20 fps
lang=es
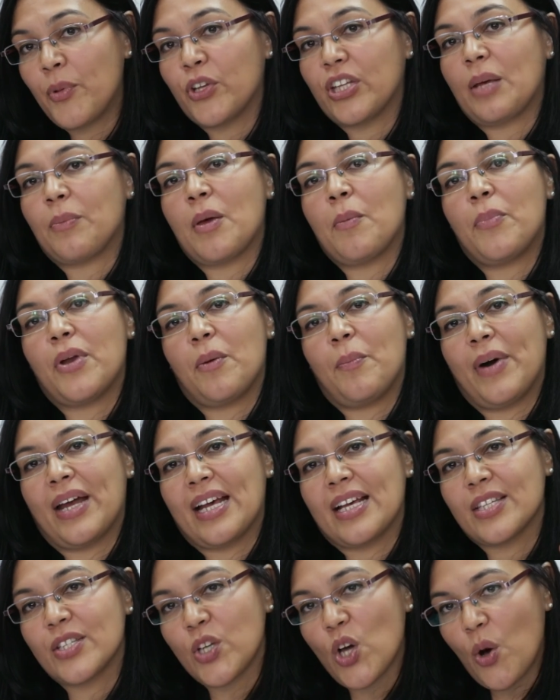pero también
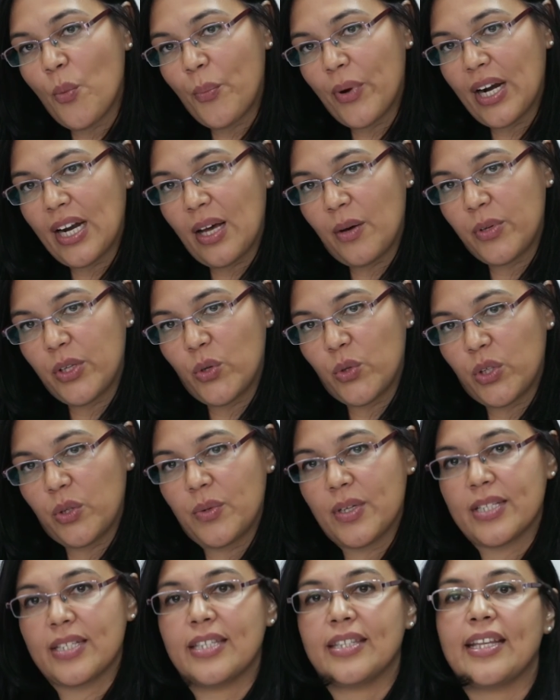preparación para la vida
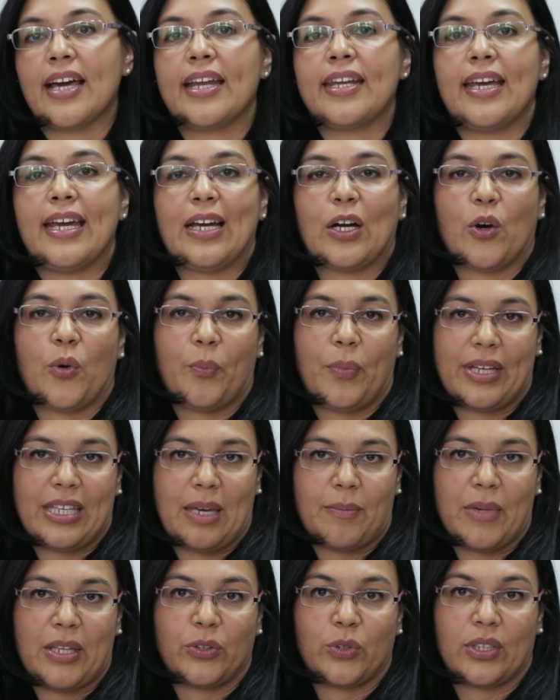universitaria y
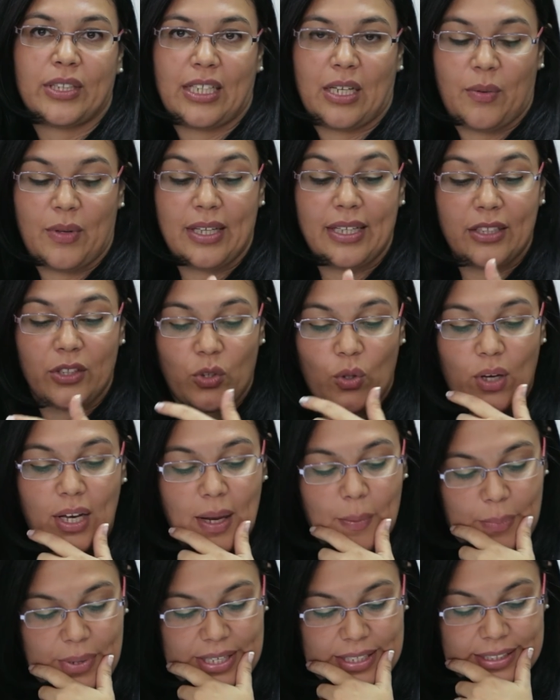acompañamiento a través de toda
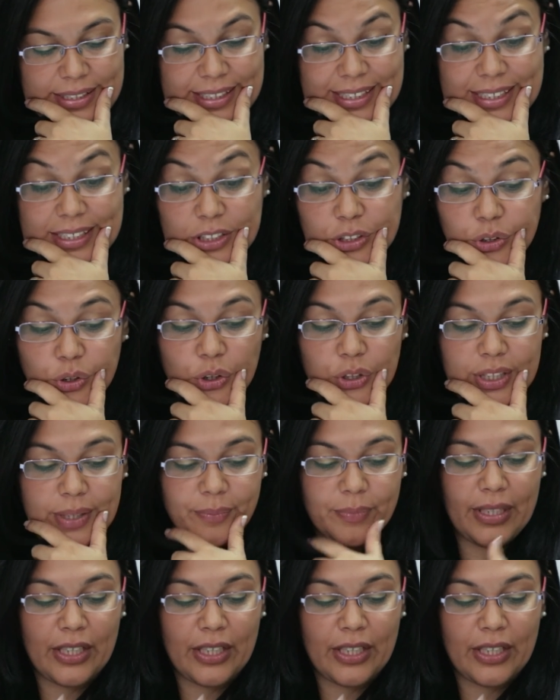la trayectoria.